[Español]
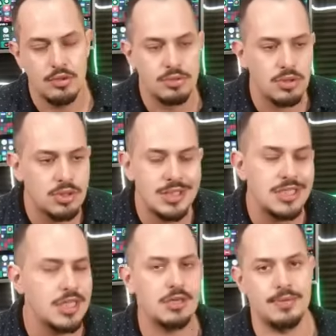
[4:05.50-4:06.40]
no te
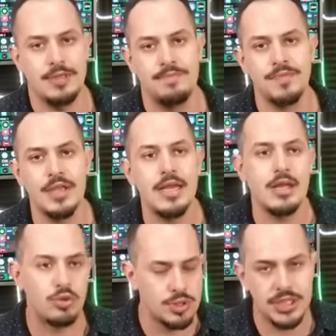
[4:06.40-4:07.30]
sirve.
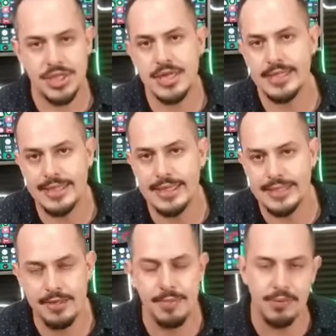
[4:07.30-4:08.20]
Rusia y China sí les
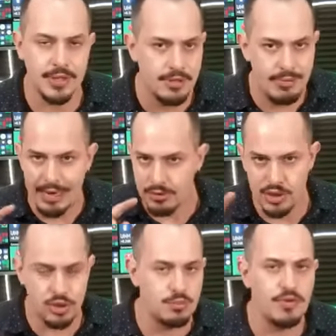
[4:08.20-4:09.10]
sirve porque tienen una
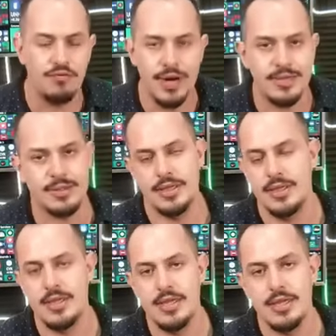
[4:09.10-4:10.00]
conexión muy fuerte.
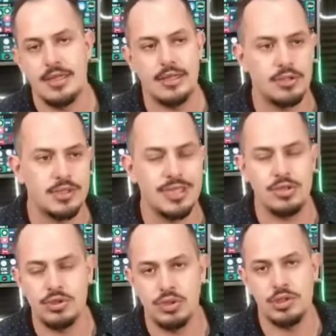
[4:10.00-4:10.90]
Entonces
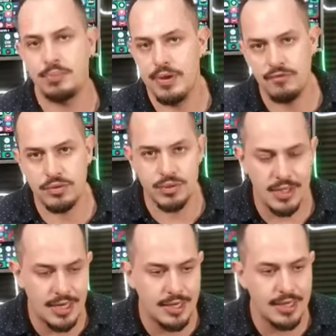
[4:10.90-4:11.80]
ellos dos sí pueden
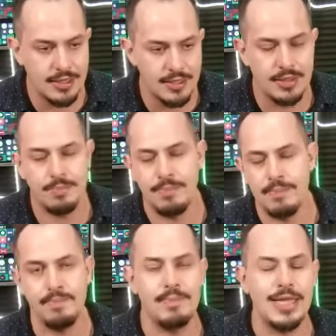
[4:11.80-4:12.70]
funcionar entre
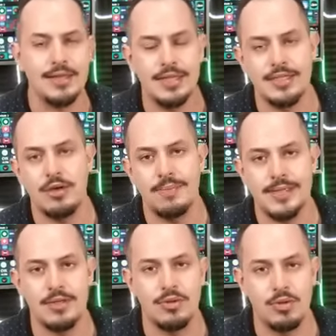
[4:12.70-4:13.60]
venderse y
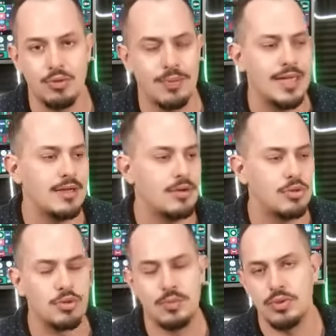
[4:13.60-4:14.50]
comprarse con, ruble,
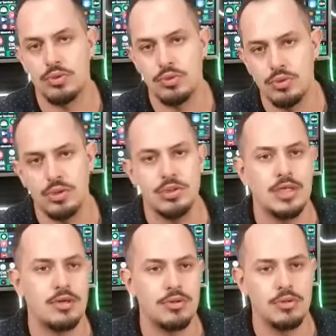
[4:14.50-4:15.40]
con rublos rusos
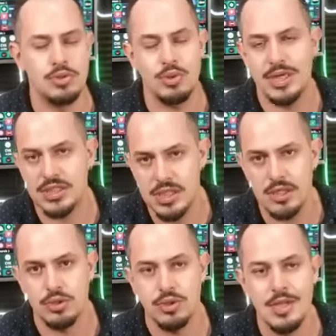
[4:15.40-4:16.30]
y con yuanes
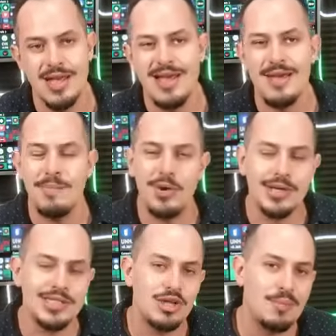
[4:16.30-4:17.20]
chinos. Pero el
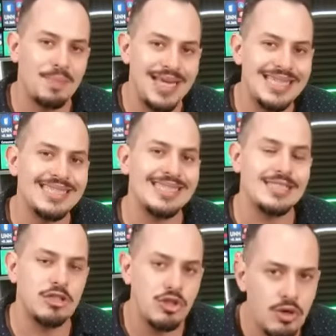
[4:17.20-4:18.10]
resto de
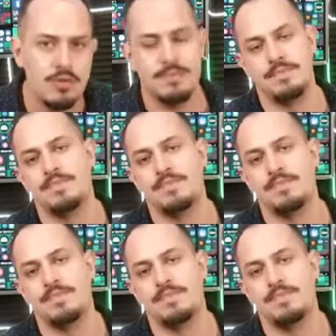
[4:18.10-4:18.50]
países no